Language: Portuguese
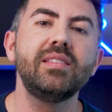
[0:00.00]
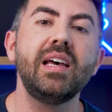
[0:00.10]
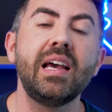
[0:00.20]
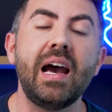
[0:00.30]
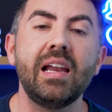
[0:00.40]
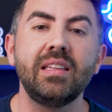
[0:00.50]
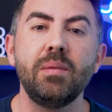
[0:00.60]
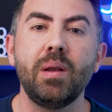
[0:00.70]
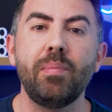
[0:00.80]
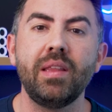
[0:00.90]
essa carta
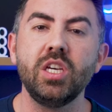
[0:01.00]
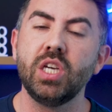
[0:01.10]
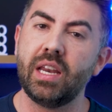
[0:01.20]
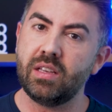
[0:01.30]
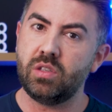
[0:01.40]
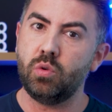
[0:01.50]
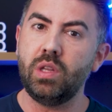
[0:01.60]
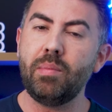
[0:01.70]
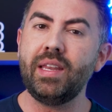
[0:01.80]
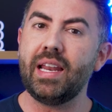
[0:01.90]
aí para planejar. É a
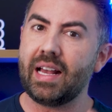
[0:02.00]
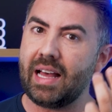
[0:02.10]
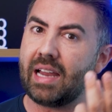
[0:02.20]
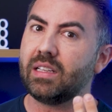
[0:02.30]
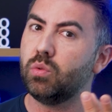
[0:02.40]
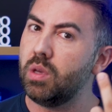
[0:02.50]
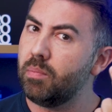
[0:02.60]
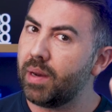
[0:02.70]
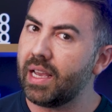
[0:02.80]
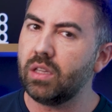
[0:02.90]
segunda maneira, a carta do
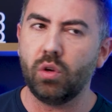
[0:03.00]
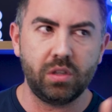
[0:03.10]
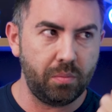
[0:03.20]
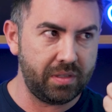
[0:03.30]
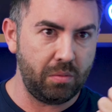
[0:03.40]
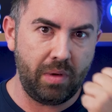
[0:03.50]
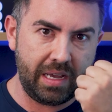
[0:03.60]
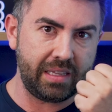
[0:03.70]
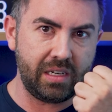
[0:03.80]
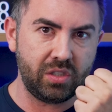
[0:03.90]
empregador. Então precisa uma
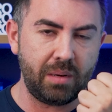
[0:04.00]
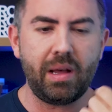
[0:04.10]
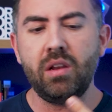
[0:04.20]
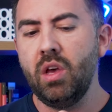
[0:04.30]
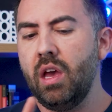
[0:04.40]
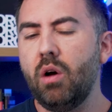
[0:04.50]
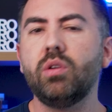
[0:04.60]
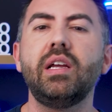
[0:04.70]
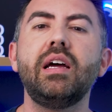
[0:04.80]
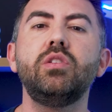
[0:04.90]
carteira de trabalho,
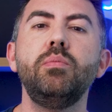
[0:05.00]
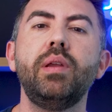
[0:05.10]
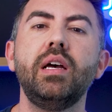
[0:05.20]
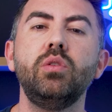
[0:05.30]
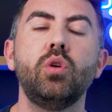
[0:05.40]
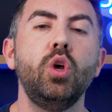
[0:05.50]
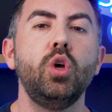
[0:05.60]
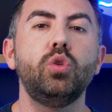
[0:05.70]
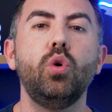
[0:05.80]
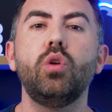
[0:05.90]
outra carta do empregador.
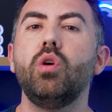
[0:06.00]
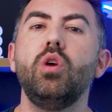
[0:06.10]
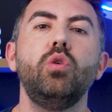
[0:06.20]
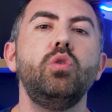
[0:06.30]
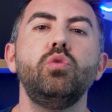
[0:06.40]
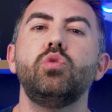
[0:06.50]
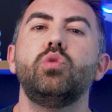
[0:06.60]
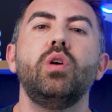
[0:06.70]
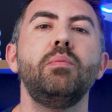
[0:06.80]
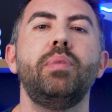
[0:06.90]
Toro, eu não
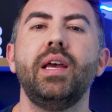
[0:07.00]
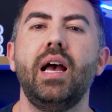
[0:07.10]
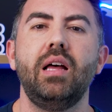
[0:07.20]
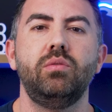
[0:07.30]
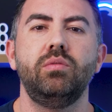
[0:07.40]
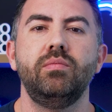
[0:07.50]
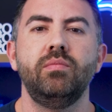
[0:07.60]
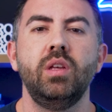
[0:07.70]
sou empregado.